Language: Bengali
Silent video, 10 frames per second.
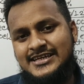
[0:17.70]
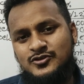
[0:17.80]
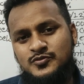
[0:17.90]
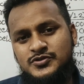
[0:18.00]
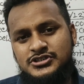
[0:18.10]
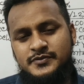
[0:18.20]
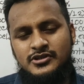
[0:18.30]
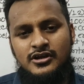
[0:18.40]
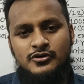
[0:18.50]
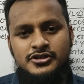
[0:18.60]
জাতীয়
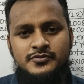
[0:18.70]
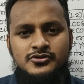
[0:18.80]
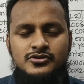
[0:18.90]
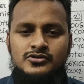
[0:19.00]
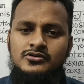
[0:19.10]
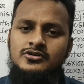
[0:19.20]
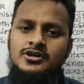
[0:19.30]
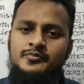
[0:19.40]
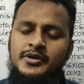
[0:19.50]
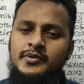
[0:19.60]
বিশ্ববিদ্যালয়ে অধিভুক্ত
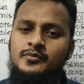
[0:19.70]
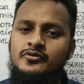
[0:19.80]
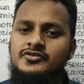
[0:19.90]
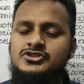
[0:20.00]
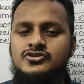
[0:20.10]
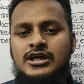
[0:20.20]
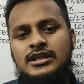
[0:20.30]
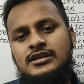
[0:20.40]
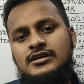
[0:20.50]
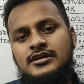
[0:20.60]
বিবে প্রফেশনাল
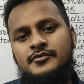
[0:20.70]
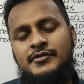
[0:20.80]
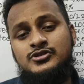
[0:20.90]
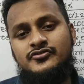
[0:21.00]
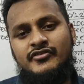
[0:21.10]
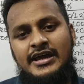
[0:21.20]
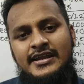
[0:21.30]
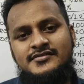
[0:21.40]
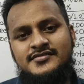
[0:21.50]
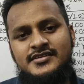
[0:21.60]
মেজর
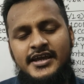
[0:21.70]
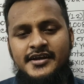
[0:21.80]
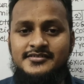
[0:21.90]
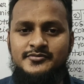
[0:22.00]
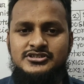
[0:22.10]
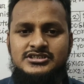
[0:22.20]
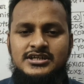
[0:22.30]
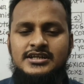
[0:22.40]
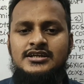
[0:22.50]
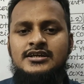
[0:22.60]
ফাইন্যান্স এইট
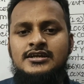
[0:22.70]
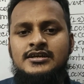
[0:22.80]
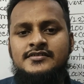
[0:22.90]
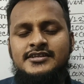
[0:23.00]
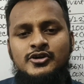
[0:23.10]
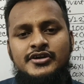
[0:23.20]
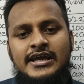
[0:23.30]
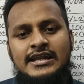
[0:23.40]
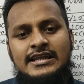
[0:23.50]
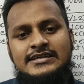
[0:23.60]
সেমিস্টারের সিকিউরিটি
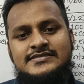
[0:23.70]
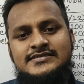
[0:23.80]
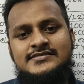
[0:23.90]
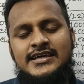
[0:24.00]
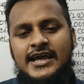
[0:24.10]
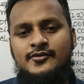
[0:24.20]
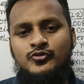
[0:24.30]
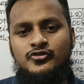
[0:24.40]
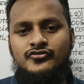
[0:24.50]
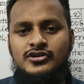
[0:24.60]
অ্যানালাইসিস অ্যান্ড
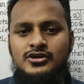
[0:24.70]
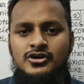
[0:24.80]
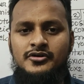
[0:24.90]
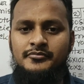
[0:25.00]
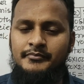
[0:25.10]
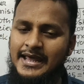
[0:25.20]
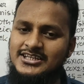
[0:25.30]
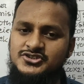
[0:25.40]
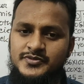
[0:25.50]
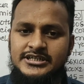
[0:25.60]
পোর্টফোলিও
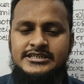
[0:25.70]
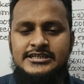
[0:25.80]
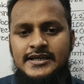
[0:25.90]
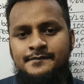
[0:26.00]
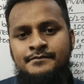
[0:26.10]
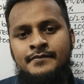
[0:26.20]
ম্যানেজমেন্ট নিয়ে